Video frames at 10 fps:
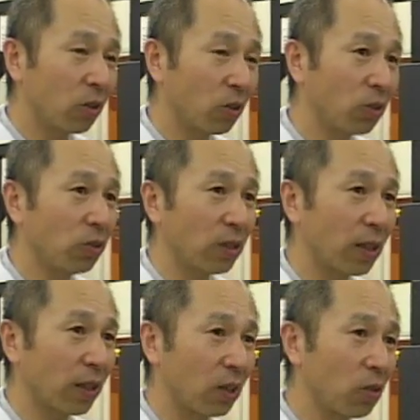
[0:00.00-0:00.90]
途中
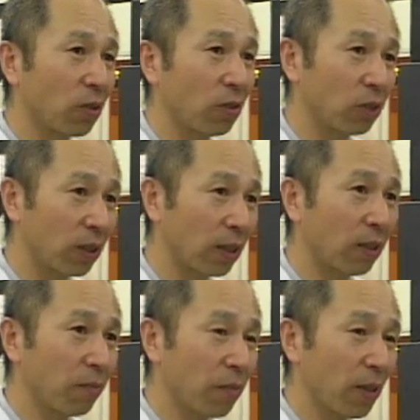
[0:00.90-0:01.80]
経過で評価をしなが
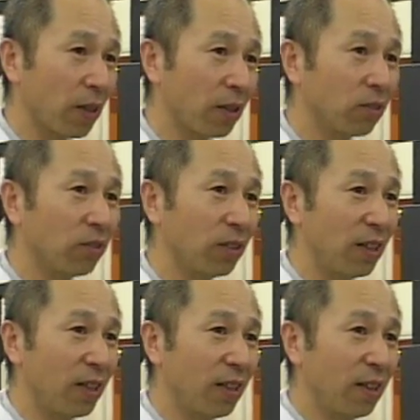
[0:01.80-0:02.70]
ら踏ん
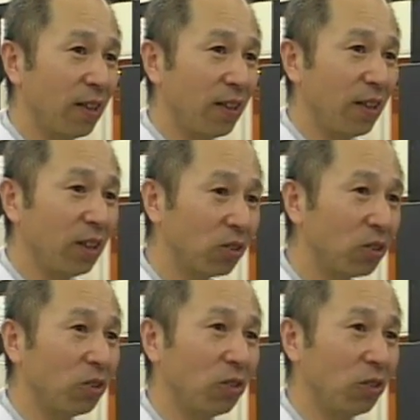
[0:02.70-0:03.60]
でい
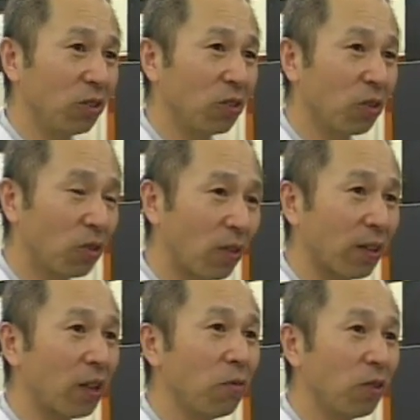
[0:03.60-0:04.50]
くということ
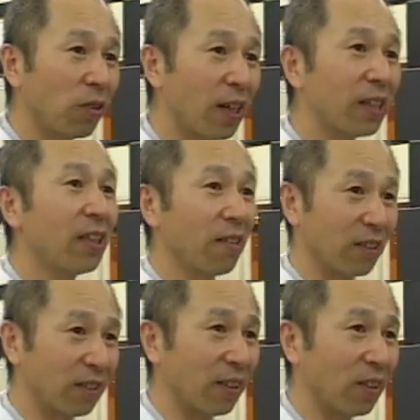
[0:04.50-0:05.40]
は何も書いてない
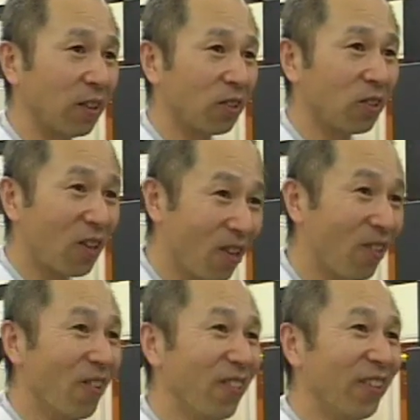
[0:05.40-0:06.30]
わけですそ
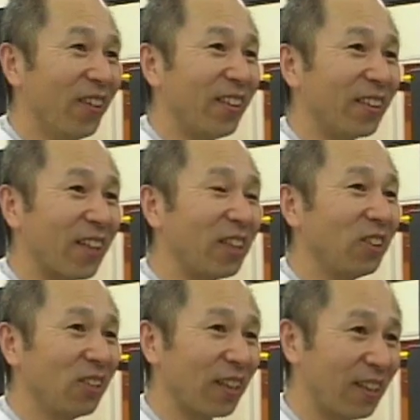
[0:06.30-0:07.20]
れを最
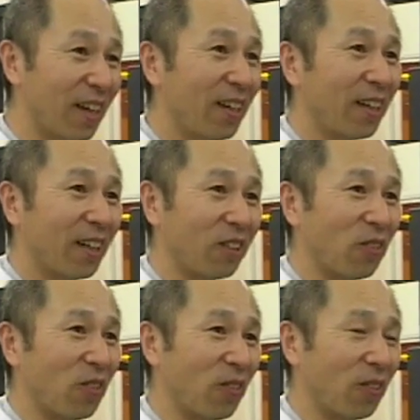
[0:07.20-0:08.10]
終的なあ
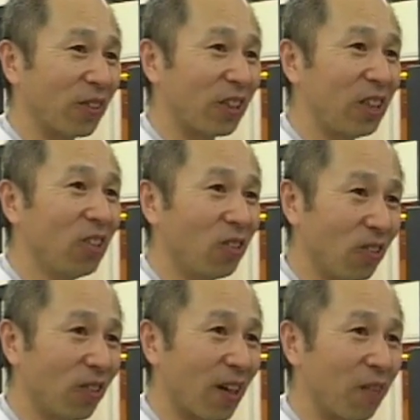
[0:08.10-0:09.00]
の機
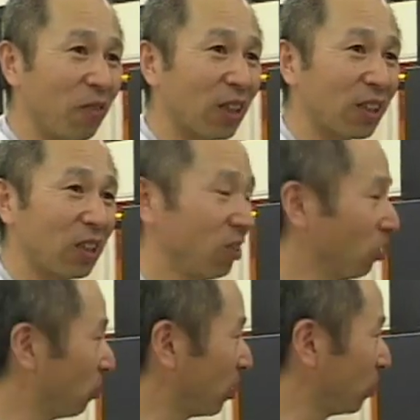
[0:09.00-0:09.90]
能が満たせる
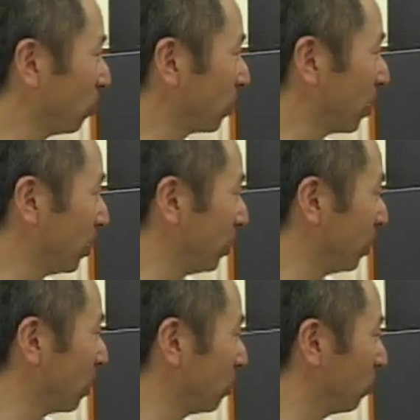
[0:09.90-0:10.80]
ような状態
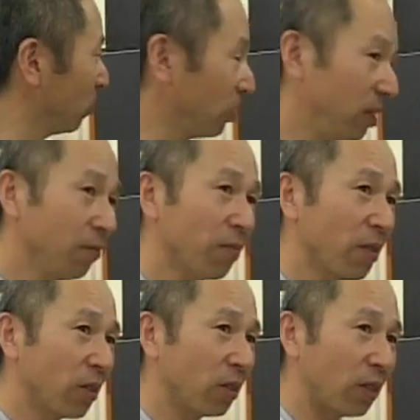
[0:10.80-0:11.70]
になるように
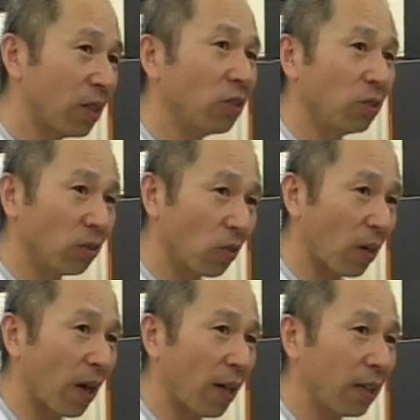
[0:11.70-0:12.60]
手順と
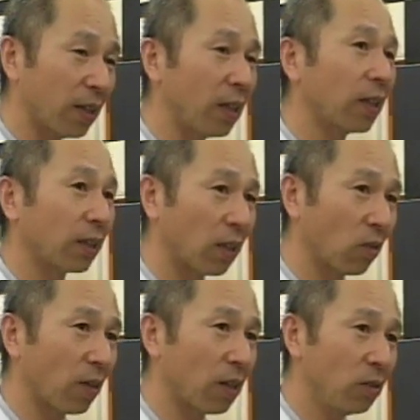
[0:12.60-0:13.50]
かやり方
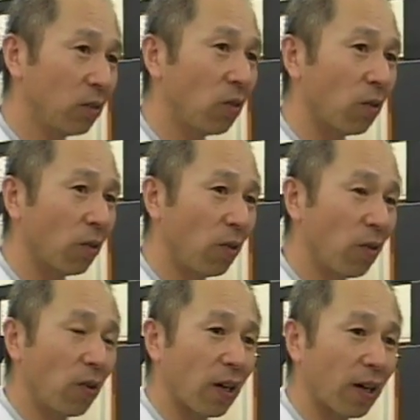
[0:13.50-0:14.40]
とかいうのを
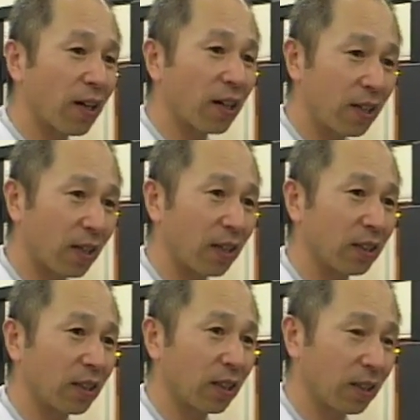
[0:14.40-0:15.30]
考えなが
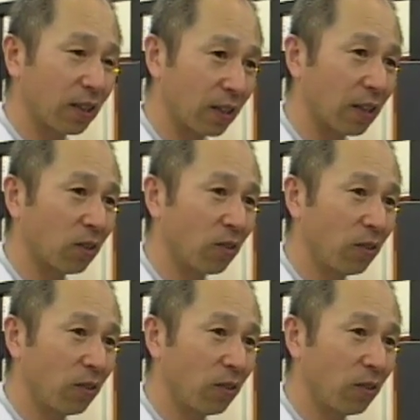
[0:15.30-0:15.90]
らしていかなきゃいけないと